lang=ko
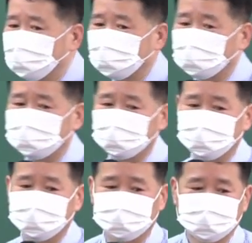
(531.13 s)
뭐가
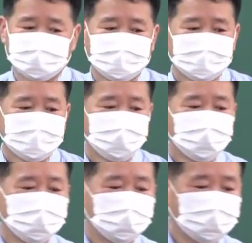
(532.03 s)
있냐면
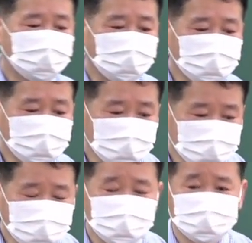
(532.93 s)
우리가
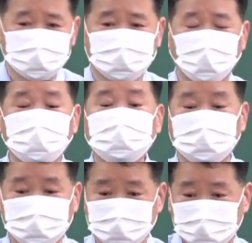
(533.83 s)
절대적 어,
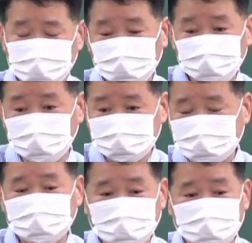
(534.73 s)
권리, 물권,
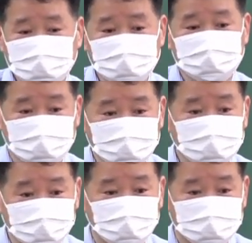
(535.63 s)
지상, 지역,
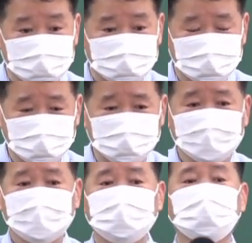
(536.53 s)
전세권이 있는데
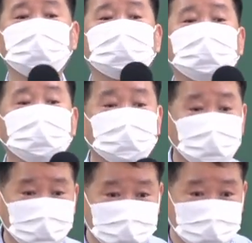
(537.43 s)
절대적
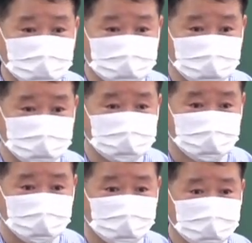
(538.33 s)
소멸이라는 게
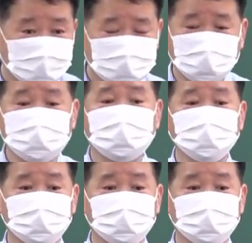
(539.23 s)
있어요. 상대적